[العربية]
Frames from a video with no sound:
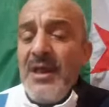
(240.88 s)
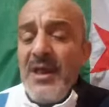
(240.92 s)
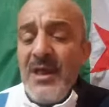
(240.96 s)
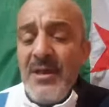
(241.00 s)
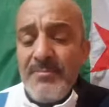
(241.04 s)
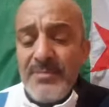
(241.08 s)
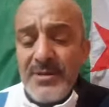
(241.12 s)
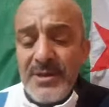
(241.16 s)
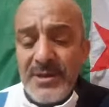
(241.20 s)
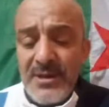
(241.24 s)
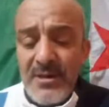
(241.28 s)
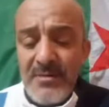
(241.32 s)

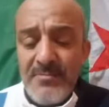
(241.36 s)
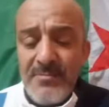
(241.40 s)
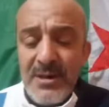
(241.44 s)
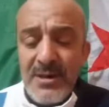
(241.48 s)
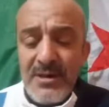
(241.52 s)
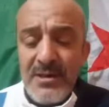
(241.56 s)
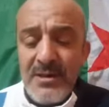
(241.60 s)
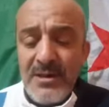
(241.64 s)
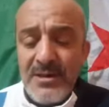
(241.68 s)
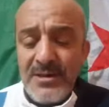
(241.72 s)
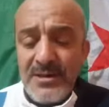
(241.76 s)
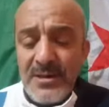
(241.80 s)
السابق
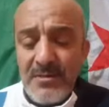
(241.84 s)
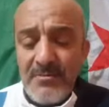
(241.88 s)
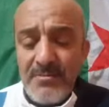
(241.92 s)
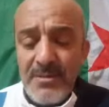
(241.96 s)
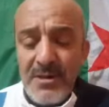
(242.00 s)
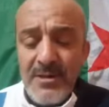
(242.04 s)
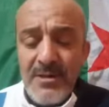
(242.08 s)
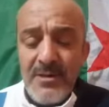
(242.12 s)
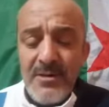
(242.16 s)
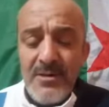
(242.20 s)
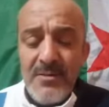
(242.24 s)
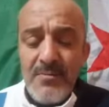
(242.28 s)
لصاب
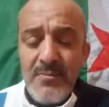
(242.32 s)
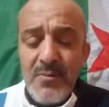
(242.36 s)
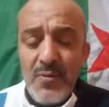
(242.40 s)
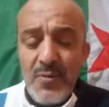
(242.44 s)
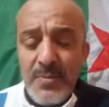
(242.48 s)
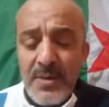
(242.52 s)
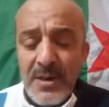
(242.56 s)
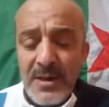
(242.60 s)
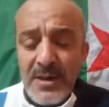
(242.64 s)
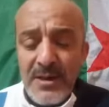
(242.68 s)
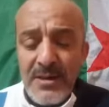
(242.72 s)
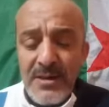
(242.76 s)

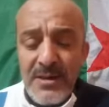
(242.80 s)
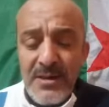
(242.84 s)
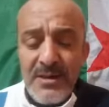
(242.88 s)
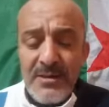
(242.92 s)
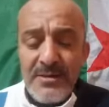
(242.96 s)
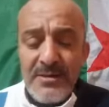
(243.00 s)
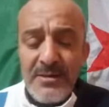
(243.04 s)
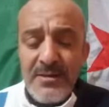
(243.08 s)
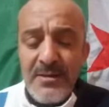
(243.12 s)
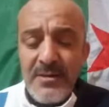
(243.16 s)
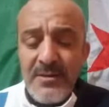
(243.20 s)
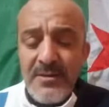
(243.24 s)

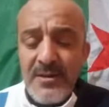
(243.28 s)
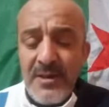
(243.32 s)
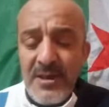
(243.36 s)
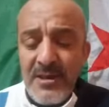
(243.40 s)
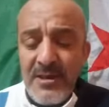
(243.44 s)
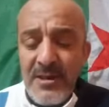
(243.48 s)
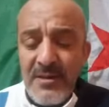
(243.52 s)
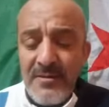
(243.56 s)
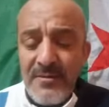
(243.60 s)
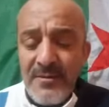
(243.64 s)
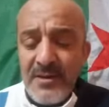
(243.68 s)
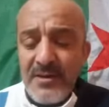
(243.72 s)
المباريات
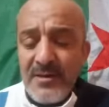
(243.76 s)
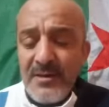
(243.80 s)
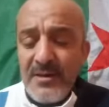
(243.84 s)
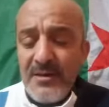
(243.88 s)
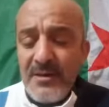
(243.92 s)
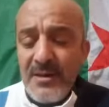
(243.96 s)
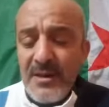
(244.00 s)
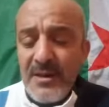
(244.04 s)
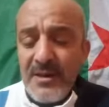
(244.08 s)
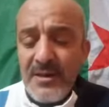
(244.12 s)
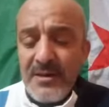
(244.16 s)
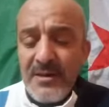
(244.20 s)
الثلاثة
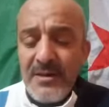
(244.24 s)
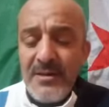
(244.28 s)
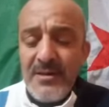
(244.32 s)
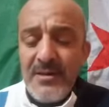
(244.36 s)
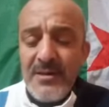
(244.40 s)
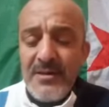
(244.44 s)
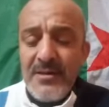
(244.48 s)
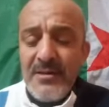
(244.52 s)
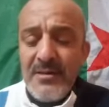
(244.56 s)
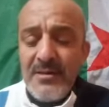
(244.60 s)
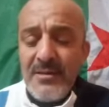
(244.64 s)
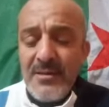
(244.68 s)

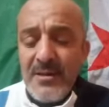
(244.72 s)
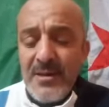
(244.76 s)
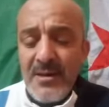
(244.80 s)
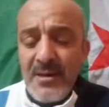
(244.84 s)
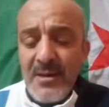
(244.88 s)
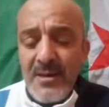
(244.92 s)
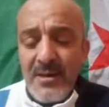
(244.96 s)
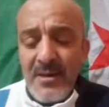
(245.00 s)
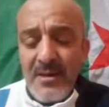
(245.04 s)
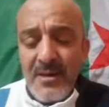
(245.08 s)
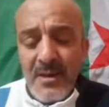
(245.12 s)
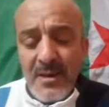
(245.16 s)
الأخيرة
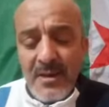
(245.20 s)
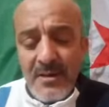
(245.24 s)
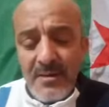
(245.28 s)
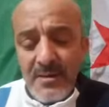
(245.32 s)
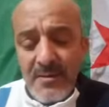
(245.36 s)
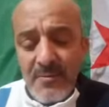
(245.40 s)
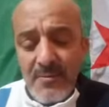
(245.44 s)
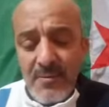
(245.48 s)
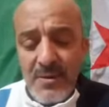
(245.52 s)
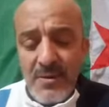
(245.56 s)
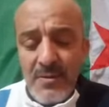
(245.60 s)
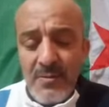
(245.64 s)
يعني
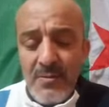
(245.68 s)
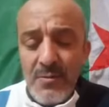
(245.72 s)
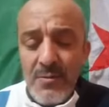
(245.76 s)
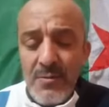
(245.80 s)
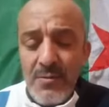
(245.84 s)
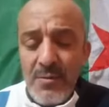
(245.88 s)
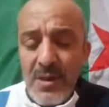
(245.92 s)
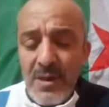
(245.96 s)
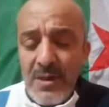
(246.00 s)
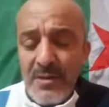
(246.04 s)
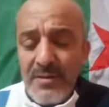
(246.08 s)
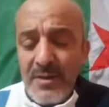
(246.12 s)

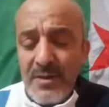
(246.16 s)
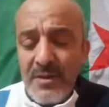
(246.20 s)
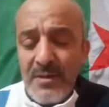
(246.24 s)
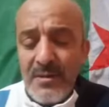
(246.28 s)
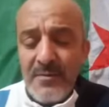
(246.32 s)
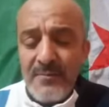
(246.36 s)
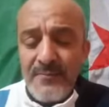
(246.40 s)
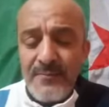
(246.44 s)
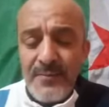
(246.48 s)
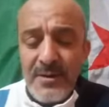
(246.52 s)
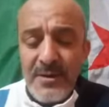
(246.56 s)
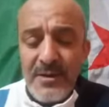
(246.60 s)
ونقول
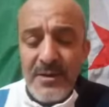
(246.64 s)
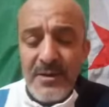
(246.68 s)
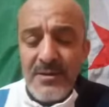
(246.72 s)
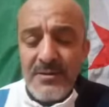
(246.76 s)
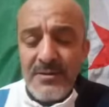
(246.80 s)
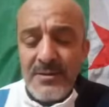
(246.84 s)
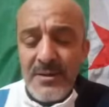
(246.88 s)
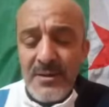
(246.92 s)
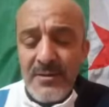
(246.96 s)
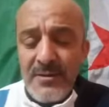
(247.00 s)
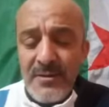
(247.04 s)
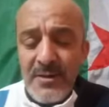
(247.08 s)
هذا في
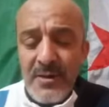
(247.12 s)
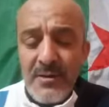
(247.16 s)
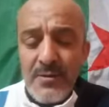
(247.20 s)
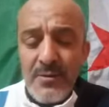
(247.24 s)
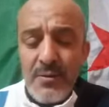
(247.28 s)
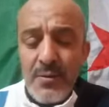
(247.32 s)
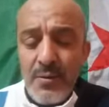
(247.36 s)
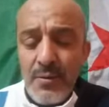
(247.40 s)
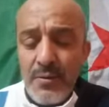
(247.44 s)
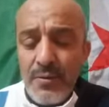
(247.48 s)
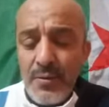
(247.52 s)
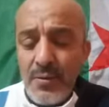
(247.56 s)
انتظار
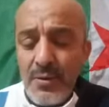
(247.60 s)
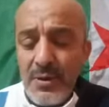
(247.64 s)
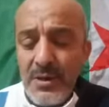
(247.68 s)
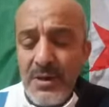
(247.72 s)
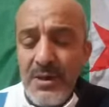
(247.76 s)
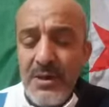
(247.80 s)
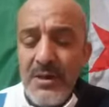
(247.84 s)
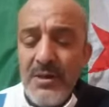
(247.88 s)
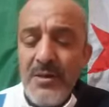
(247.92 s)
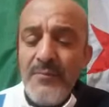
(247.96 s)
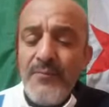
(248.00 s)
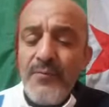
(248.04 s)
خضوعه
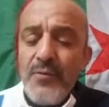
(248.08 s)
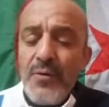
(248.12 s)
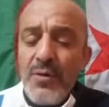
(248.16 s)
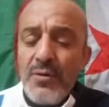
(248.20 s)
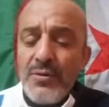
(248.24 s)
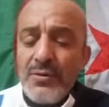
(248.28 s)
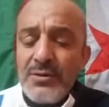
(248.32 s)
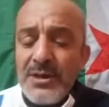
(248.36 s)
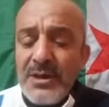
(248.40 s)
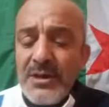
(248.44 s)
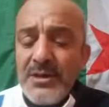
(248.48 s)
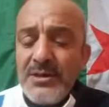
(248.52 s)

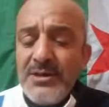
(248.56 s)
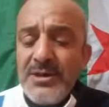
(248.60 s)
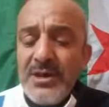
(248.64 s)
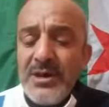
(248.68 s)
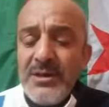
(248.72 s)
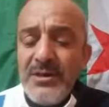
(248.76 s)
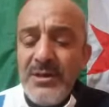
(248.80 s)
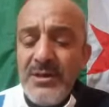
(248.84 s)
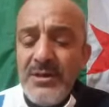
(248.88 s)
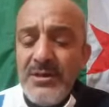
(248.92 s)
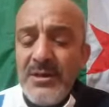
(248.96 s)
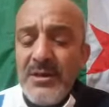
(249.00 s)
لفحوصات
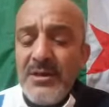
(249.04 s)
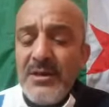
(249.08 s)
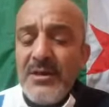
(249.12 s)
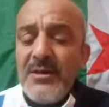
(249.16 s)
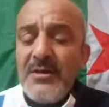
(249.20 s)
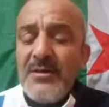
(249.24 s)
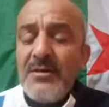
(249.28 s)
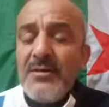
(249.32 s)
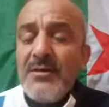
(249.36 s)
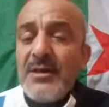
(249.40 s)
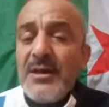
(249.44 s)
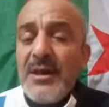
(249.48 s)
جديدة
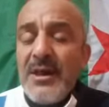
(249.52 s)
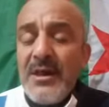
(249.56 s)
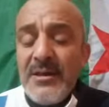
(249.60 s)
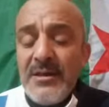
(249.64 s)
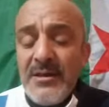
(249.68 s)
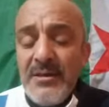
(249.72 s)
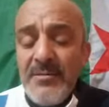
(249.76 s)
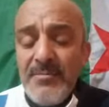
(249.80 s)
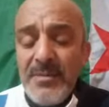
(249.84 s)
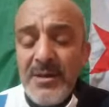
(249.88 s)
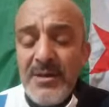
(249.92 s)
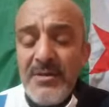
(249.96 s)

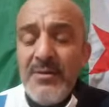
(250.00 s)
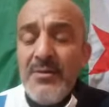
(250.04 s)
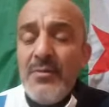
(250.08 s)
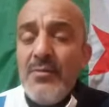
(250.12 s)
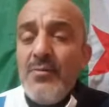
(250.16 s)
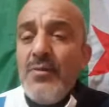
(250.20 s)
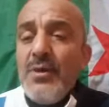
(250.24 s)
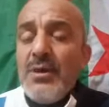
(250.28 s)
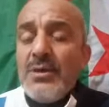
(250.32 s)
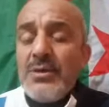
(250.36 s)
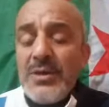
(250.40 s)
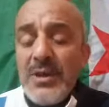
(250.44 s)
قريبا
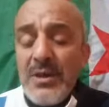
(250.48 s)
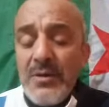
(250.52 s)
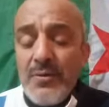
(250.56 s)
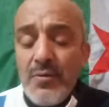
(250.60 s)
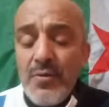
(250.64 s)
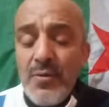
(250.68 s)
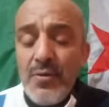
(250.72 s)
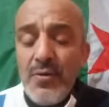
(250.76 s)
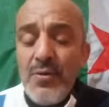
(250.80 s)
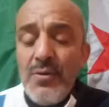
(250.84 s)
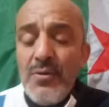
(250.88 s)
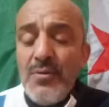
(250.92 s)

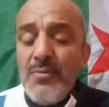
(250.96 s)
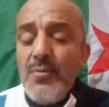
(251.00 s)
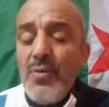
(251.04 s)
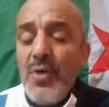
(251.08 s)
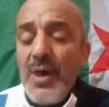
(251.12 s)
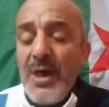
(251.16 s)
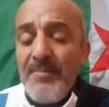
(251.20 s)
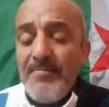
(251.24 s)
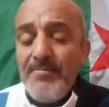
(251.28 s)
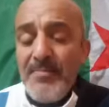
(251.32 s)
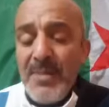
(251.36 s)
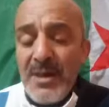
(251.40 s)
وتكون
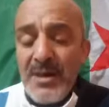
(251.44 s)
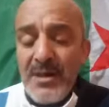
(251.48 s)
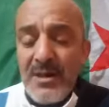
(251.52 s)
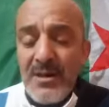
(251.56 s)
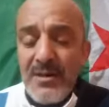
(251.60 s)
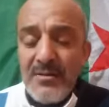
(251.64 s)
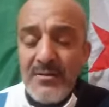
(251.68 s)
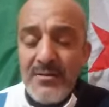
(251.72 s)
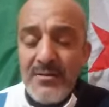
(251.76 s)
معمقة